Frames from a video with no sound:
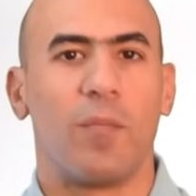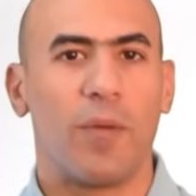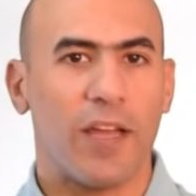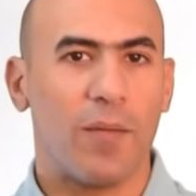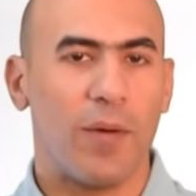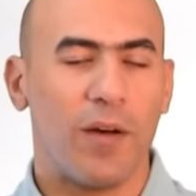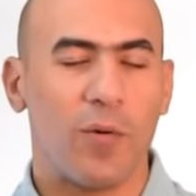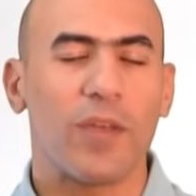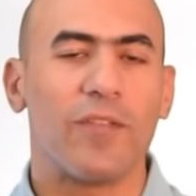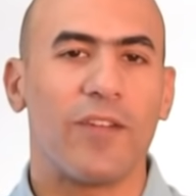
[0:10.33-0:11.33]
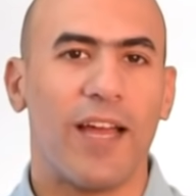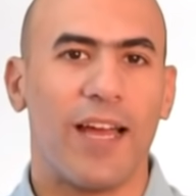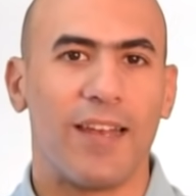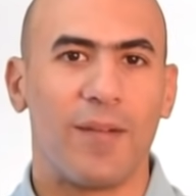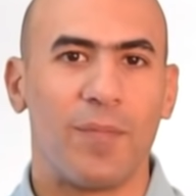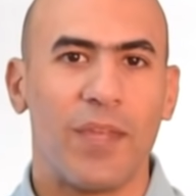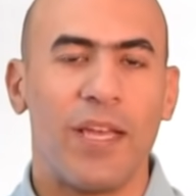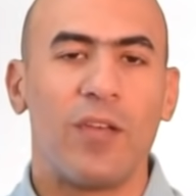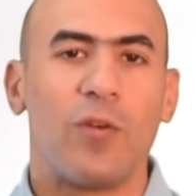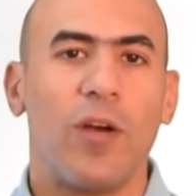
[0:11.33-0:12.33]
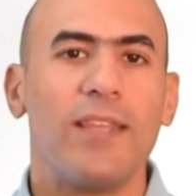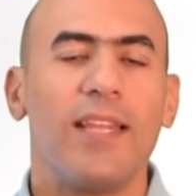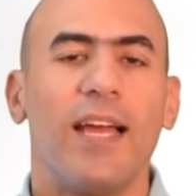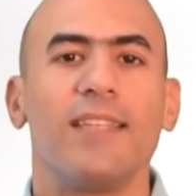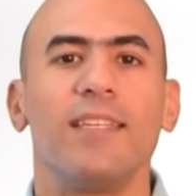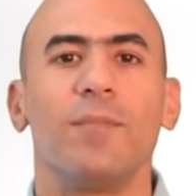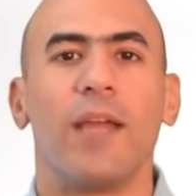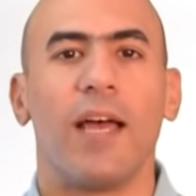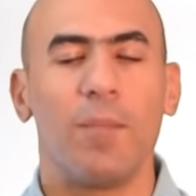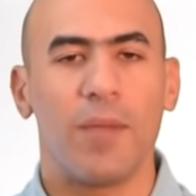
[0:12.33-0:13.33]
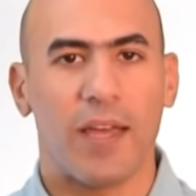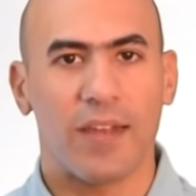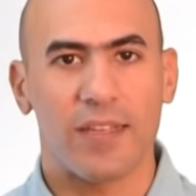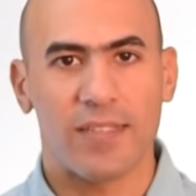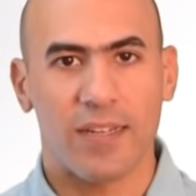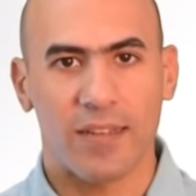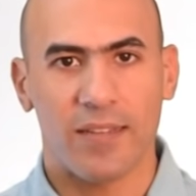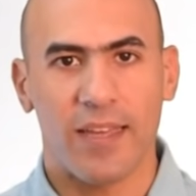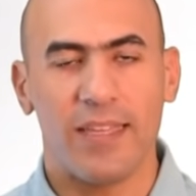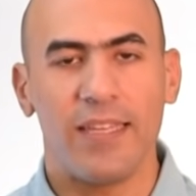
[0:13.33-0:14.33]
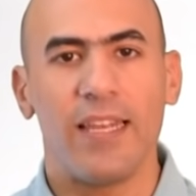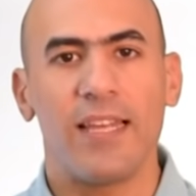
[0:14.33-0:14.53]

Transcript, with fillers: مرحبا وكيف الحال؟ يعد الحديد من أهم العناصر الغذائية اللي